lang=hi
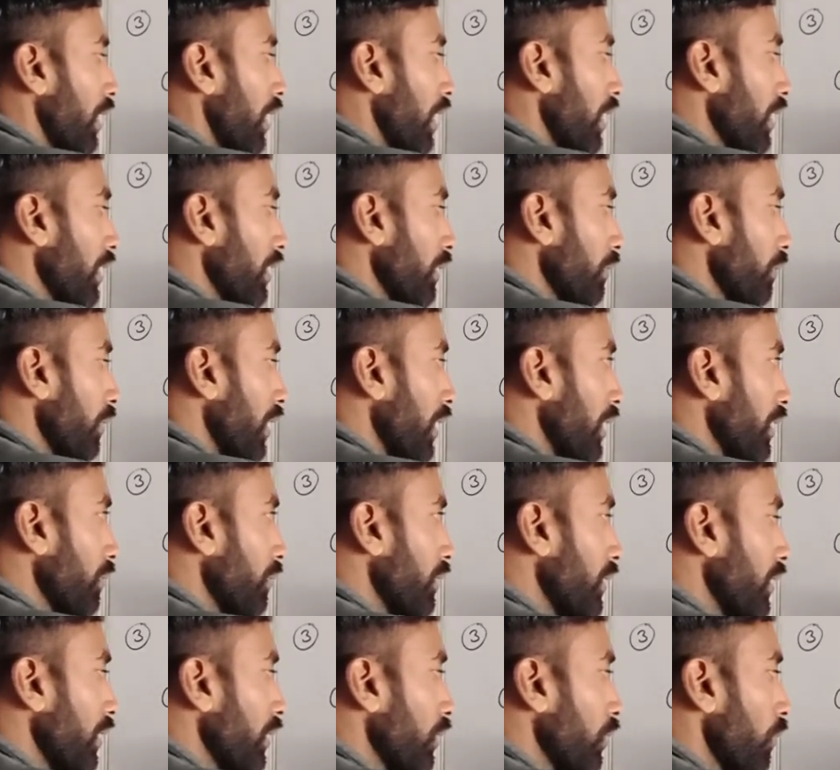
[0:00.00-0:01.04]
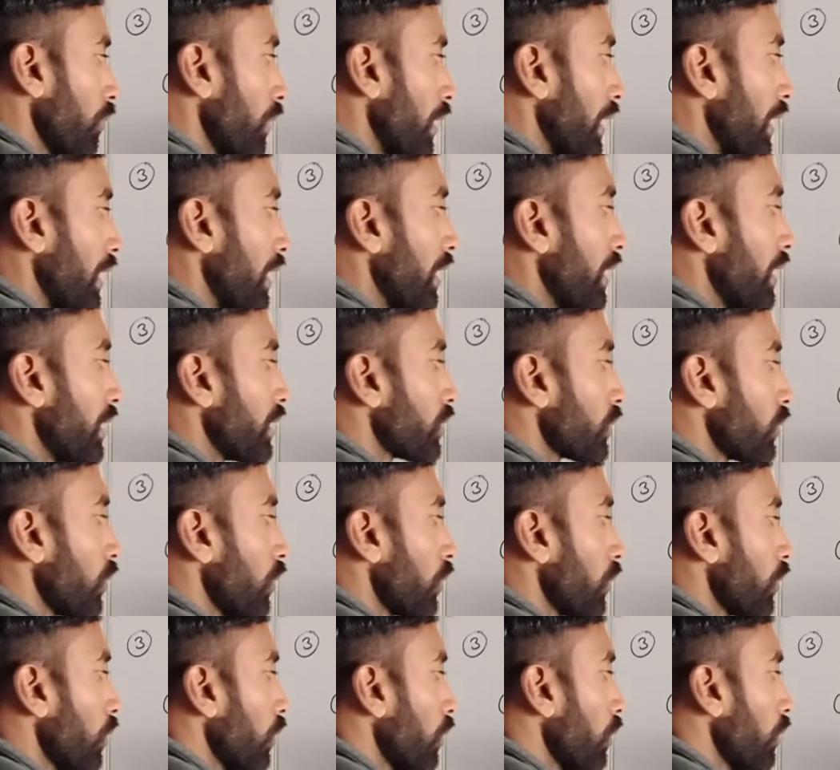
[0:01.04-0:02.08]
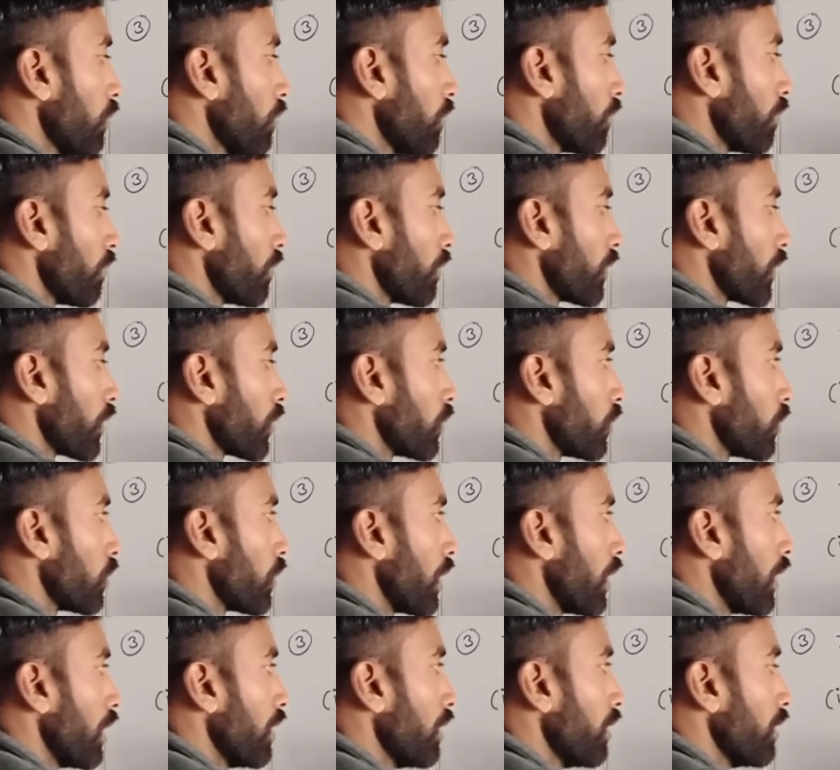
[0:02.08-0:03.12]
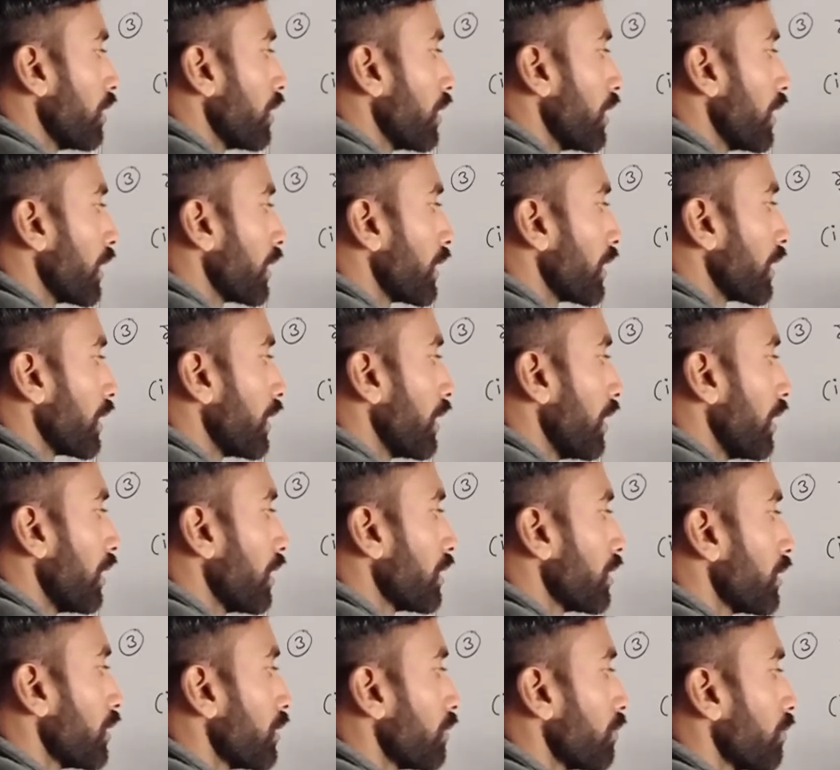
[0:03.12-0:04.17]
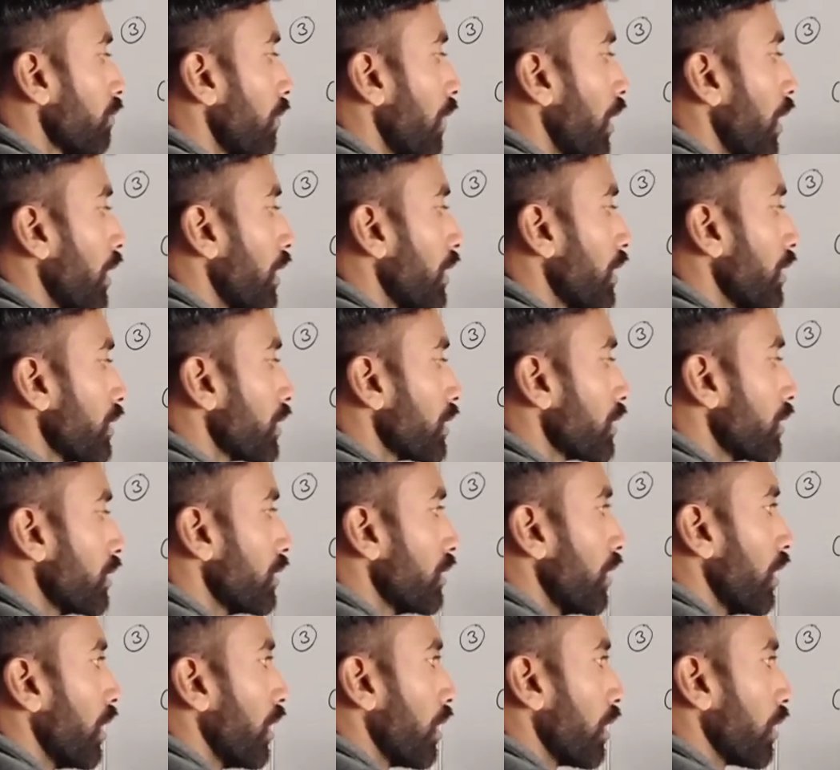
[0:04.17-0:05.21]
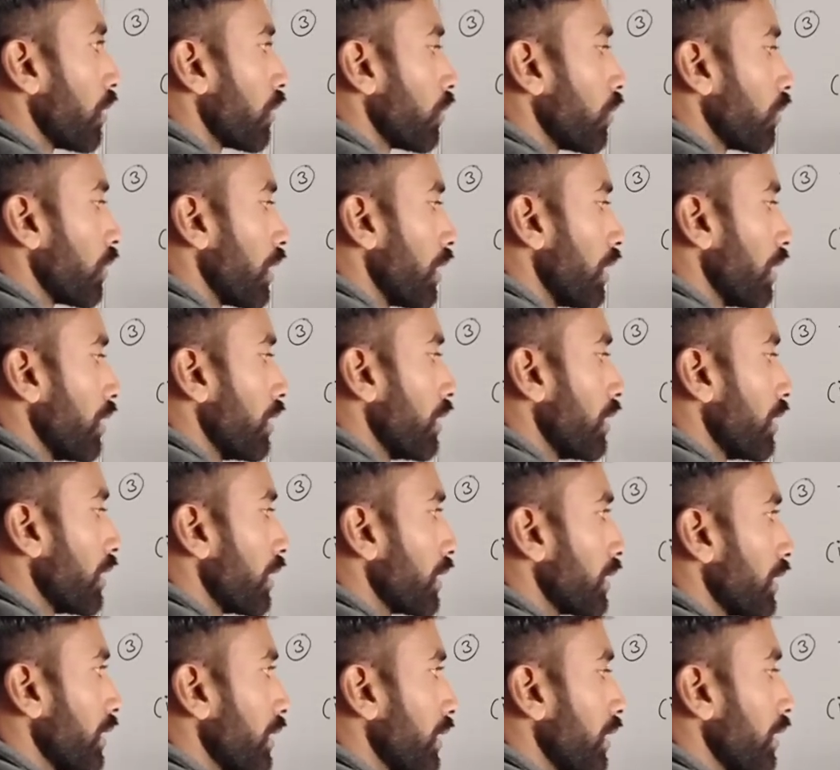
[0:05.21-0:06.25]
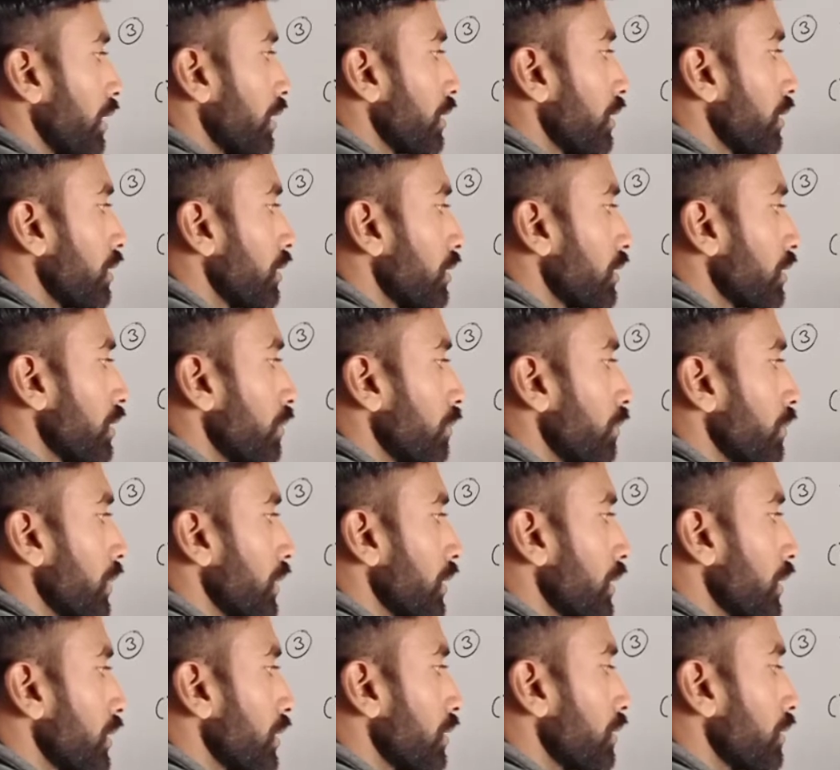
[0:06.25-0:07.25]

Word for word: आठ के बाद में देखो मैं ए स्कोर को गुणा एक ही घात बाईस गुणा एक ही घात छब्बीस